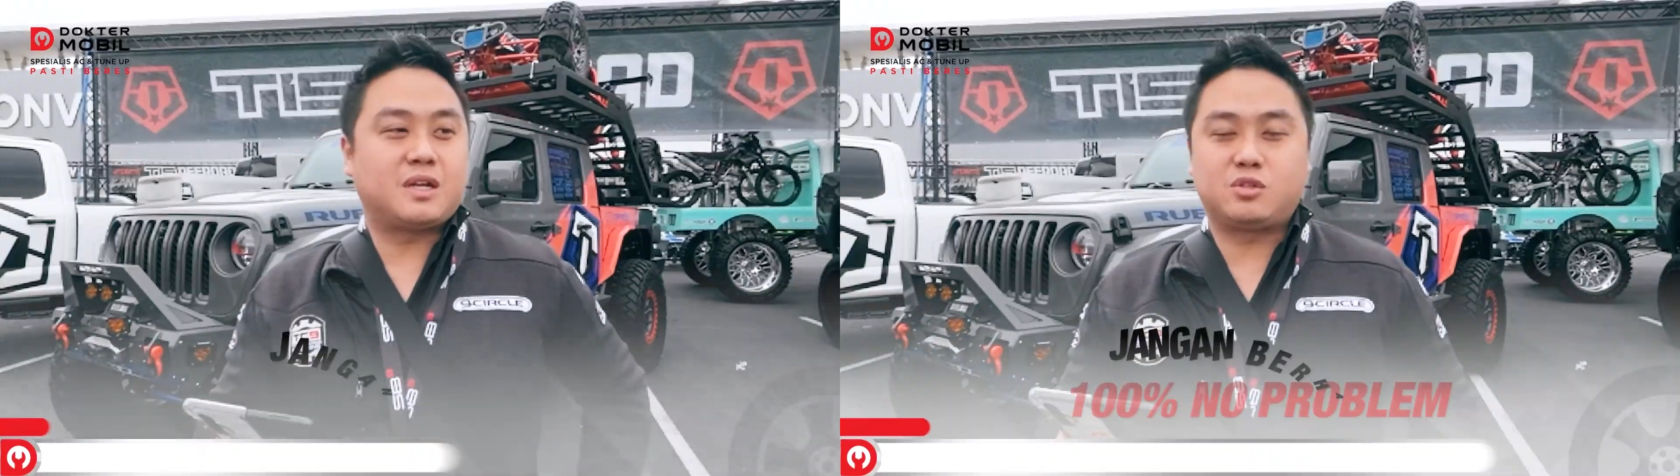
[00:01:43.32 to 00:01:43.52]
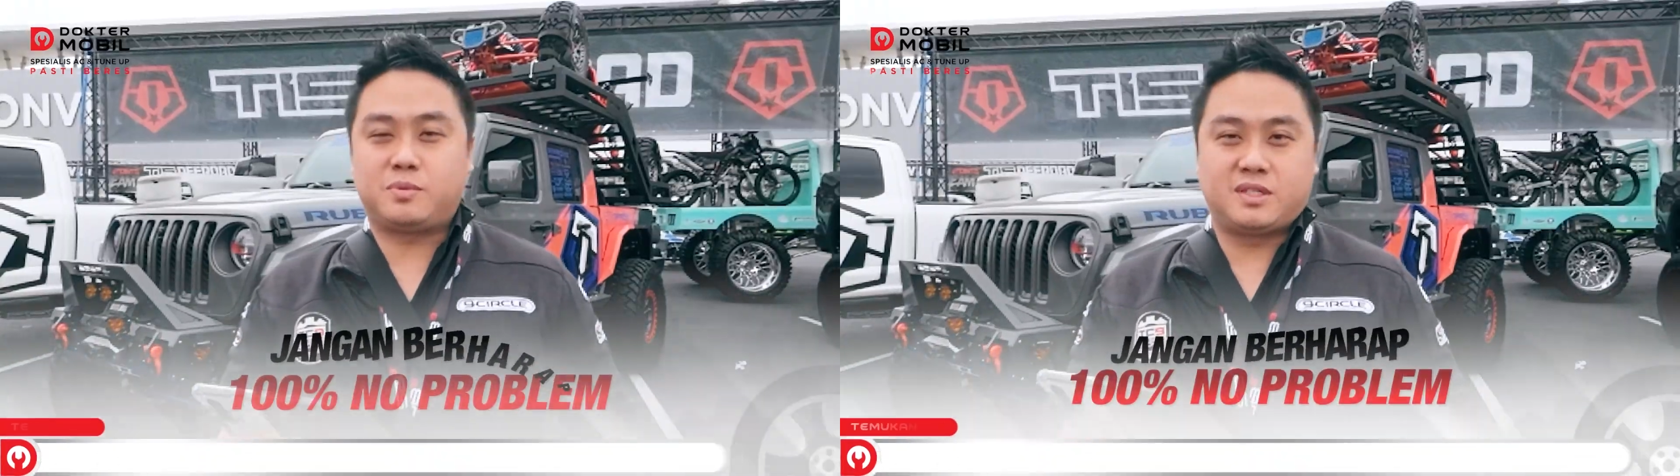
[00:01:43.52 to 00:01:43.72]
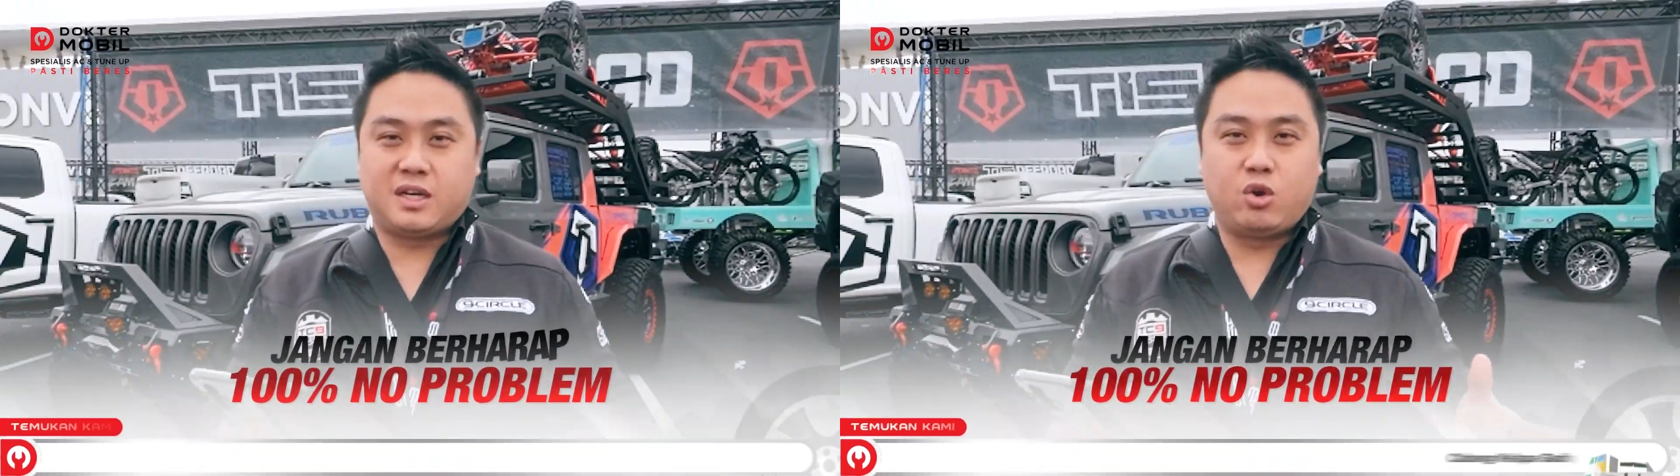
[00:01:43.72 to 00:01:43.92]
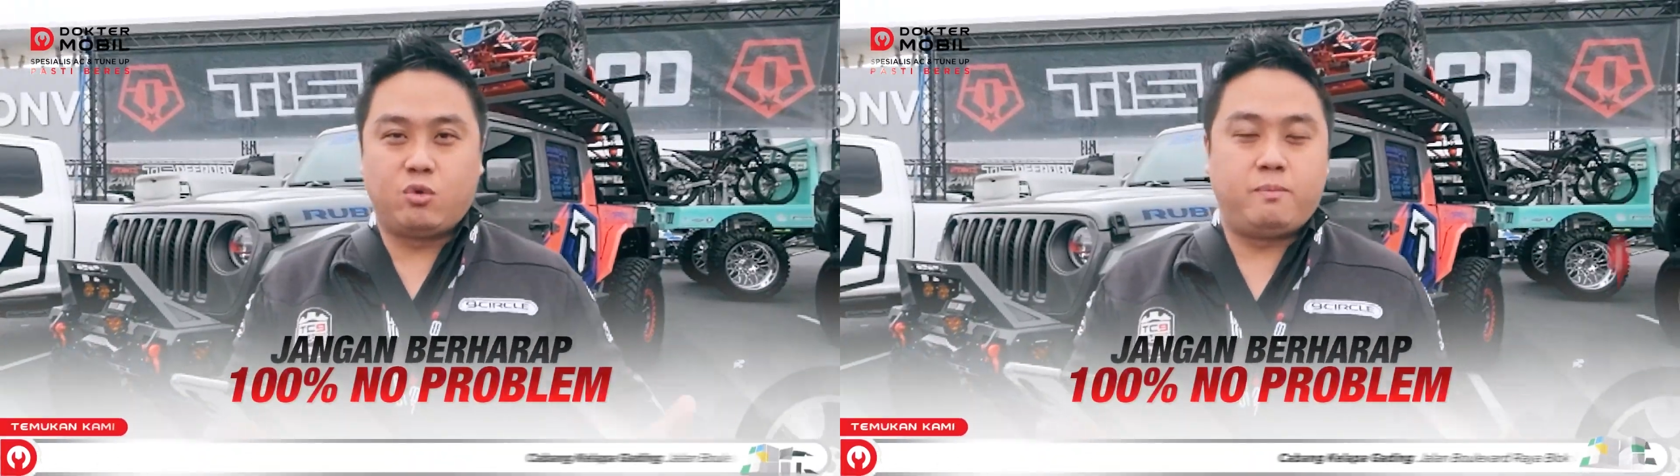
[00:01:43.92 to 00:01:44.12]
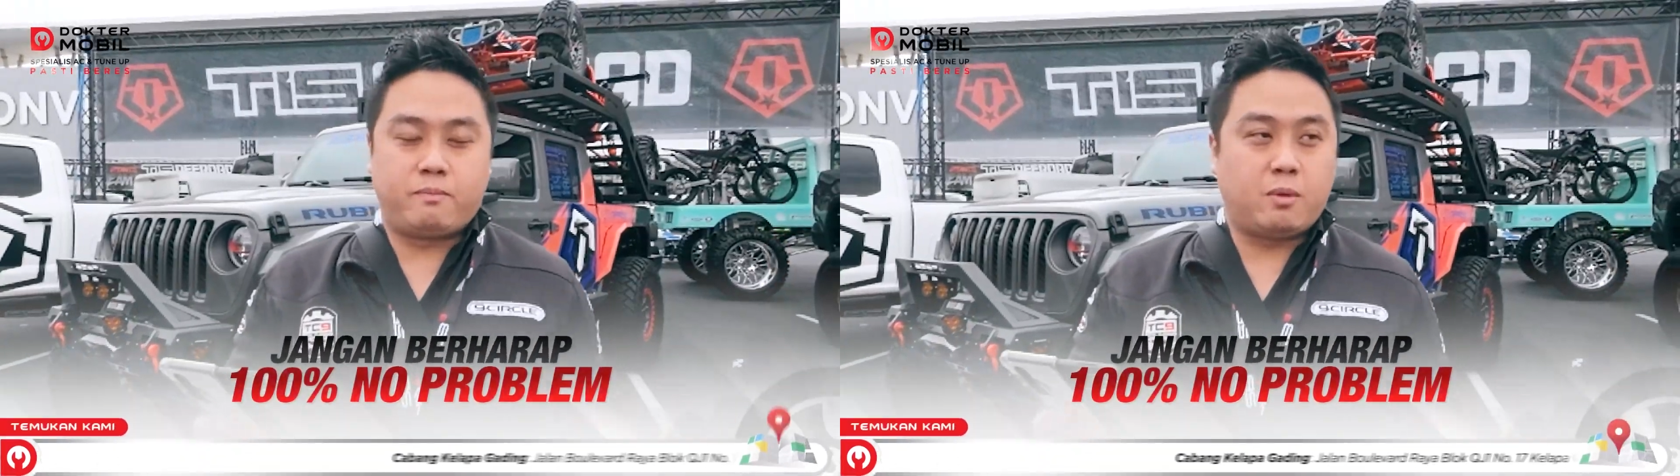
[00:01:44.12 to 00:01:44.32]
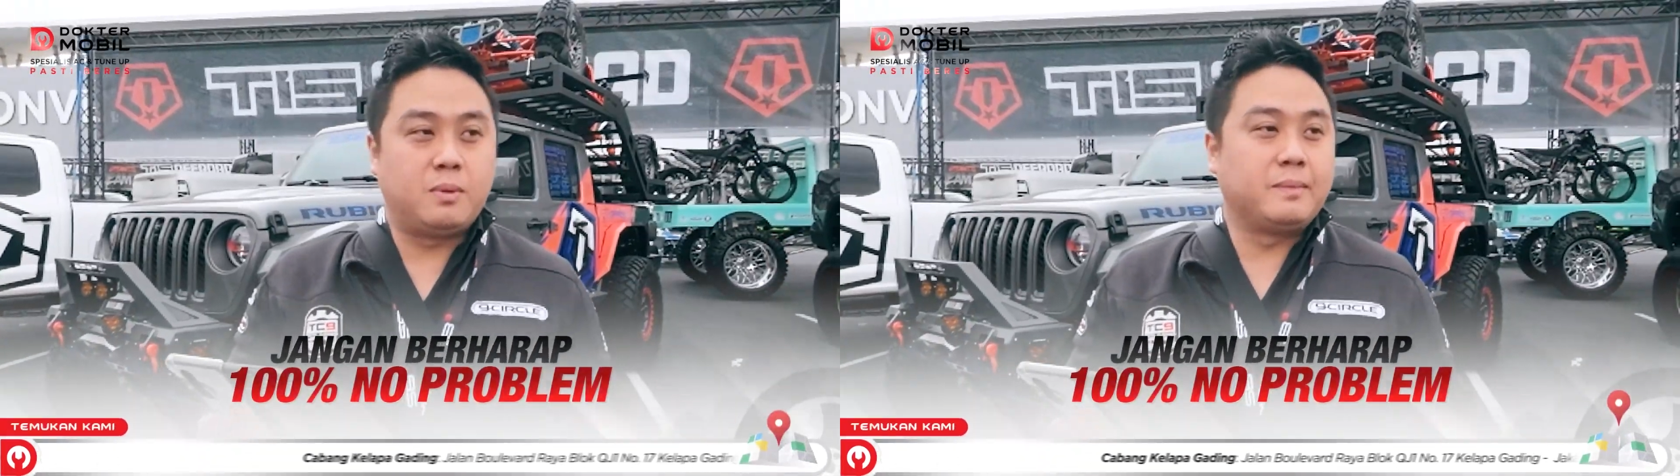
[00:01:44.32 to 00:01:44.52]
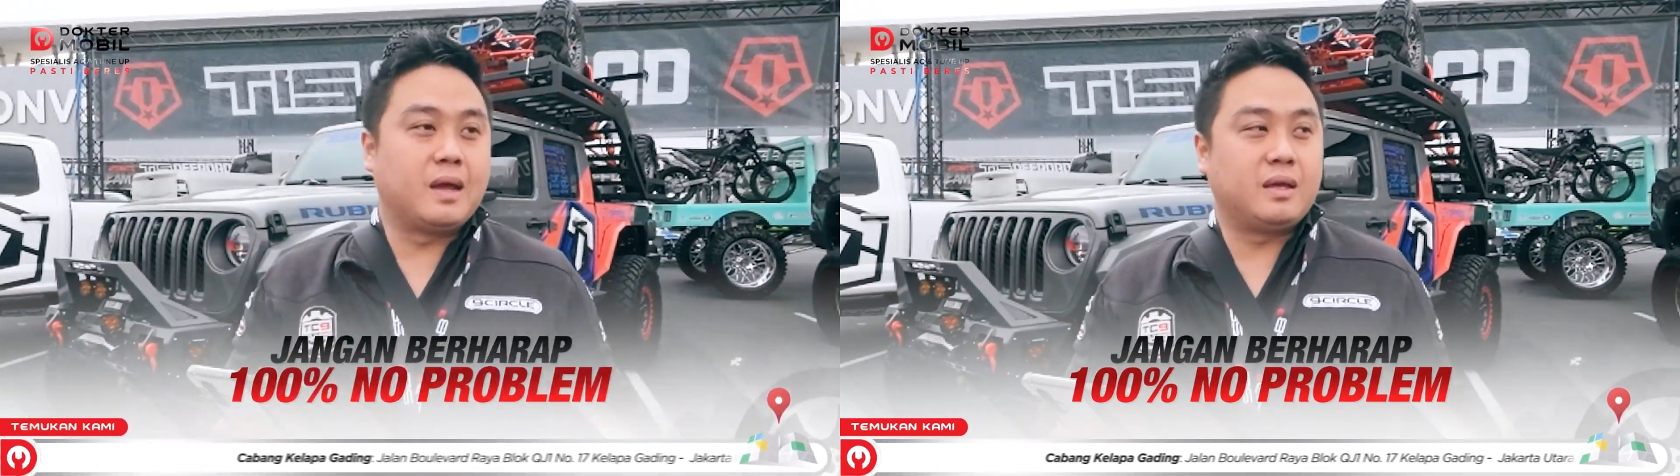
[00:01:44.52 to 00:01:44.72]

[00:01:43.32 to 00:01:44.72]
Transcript: 100% no problem ya